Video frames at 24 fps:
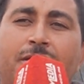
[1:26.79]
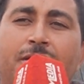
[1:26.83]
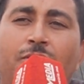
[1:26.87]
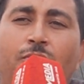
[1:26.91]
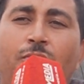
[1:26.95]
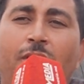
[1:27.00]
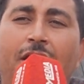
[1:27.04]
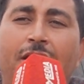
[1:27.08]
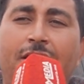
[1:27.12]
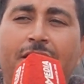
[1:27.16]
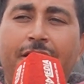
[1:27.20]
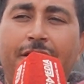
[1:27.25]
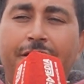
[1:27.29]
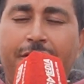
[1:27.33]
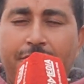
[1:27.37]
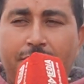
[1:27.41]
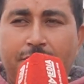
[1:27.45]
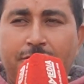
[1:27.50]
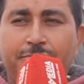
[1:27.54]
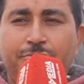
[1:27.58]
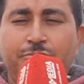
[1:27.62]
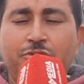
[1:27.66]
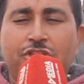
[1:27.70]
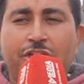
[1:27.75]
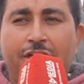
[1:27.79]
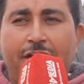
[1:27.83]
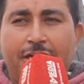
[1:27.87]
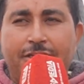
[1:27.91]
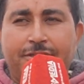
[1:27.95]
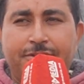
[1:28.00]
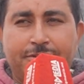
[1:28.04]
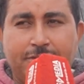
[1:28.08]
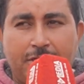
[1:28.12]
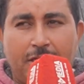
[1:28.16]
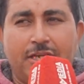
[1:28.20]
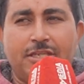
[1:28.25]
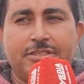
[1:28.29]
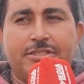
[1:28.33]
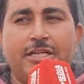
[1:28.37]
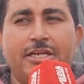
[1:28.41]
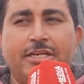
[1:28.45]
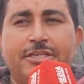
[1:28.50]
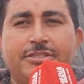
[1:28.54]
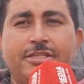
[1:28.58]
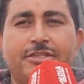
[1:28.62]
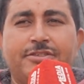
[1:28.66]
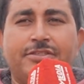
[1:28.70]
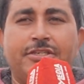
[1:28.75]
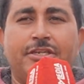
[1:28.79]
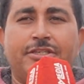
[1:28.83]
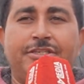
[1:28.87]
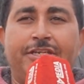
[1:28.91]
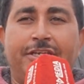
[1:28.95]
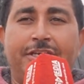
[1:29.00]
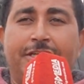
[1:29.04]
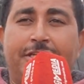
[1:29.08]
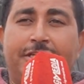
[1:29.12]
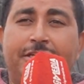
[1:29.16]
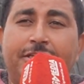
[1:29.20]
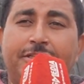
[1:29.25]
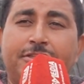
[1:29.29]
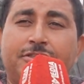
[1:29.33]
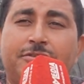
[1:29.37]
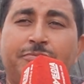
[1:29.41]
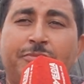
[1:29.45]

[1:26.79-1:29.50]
ولي مش نتخلص لك تنصتنا حيت كاين